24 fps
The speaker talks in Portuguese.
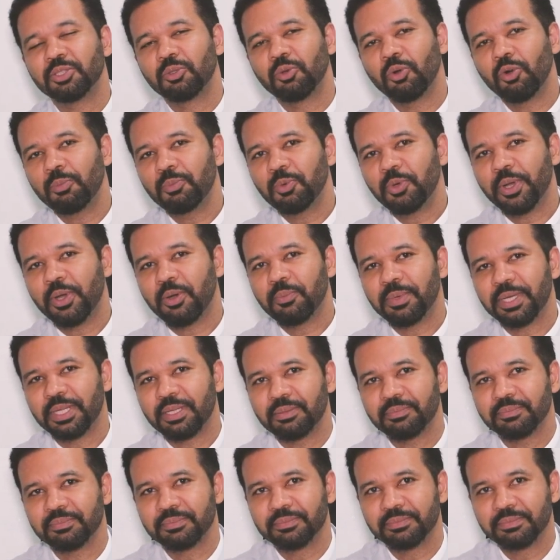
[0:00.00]
como é
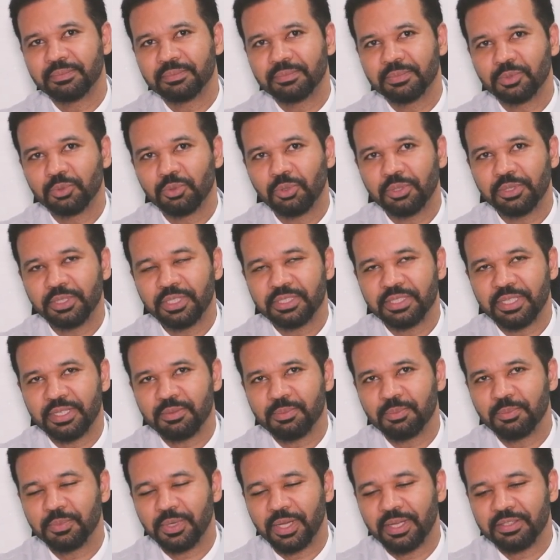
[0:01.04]
uma todas as,
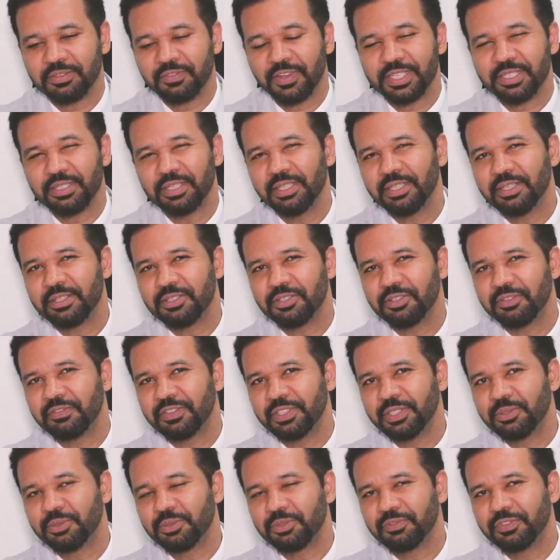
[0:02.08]
as vacinas de
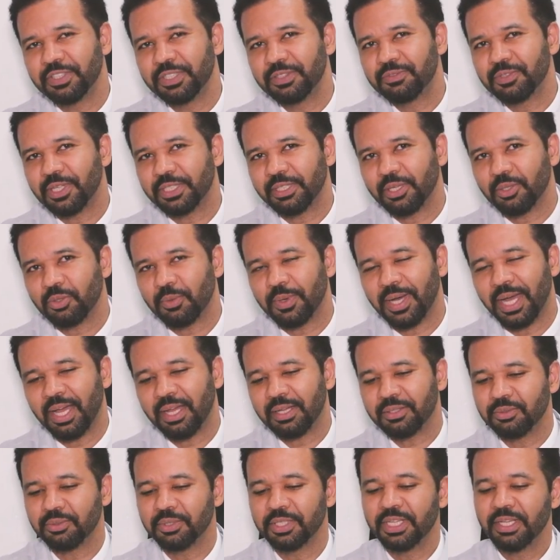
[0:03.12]
vírus vivo
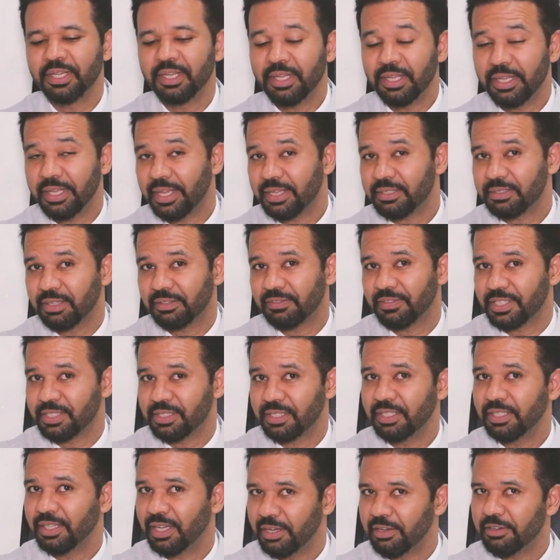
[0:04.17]
atenuado, e essa
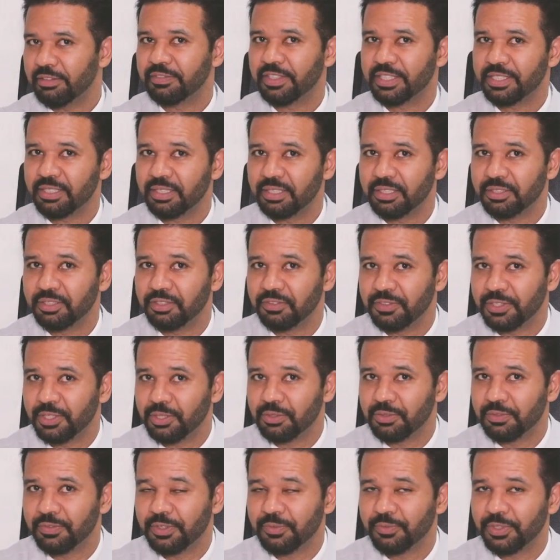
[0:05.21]
vacina é uma vacina de
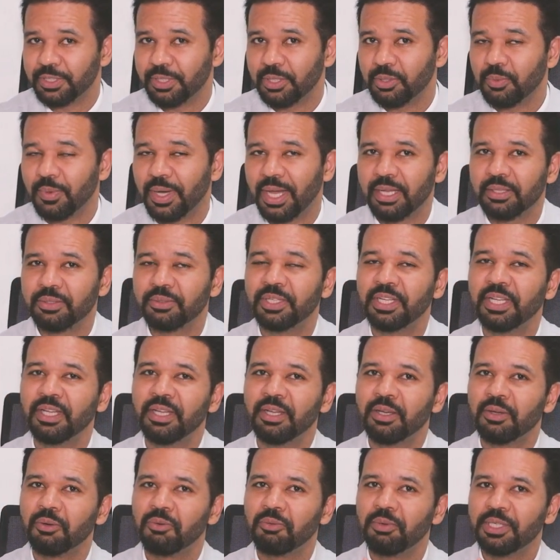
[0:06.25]
vírus vivo atenuado,
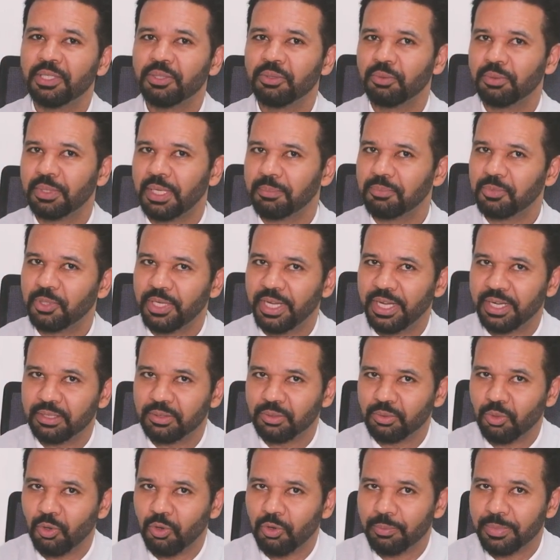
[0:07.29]
quando a
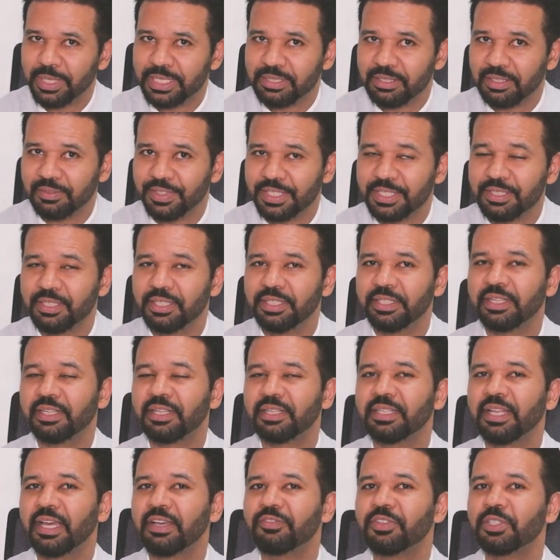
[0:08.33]
mulher toma essa vacina, ela
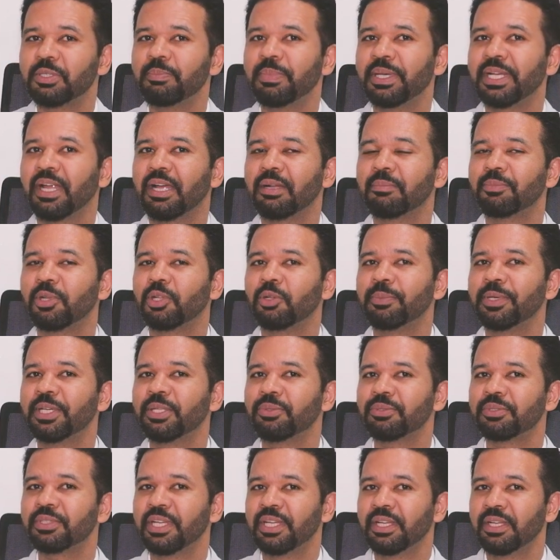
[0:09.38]
deve esperar pelo
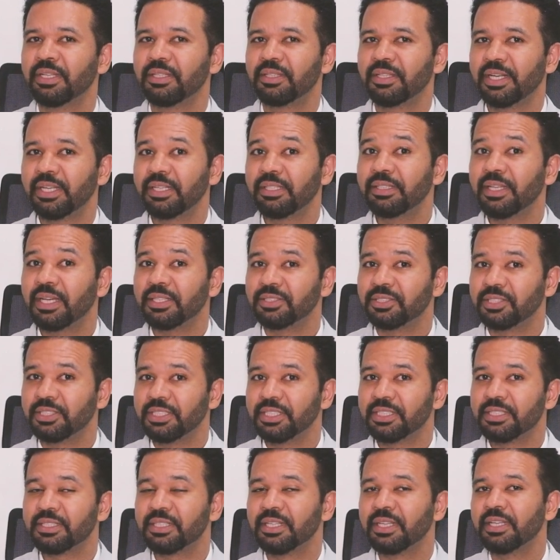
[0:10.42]
menos 30
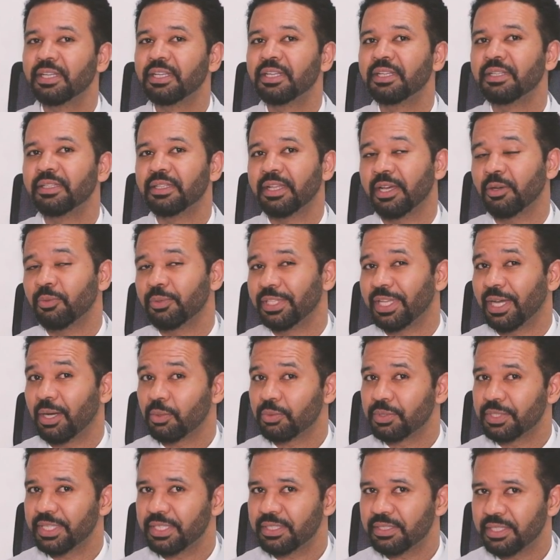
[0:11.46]
dias, né, o ideal
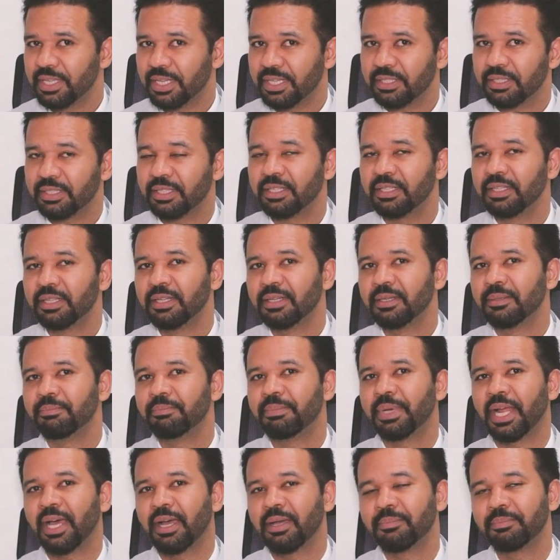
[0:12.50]
60
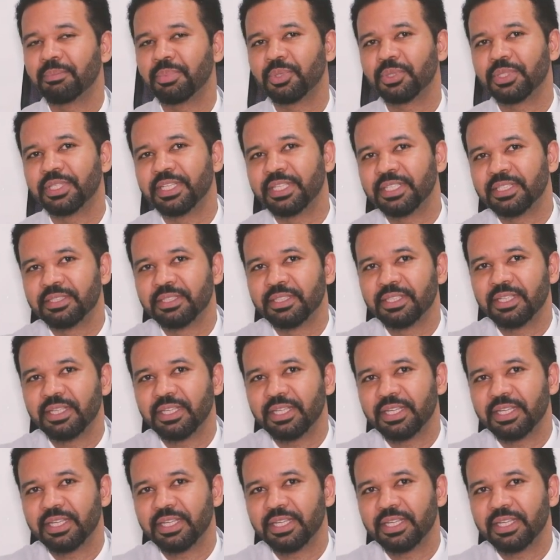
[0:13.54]
para poder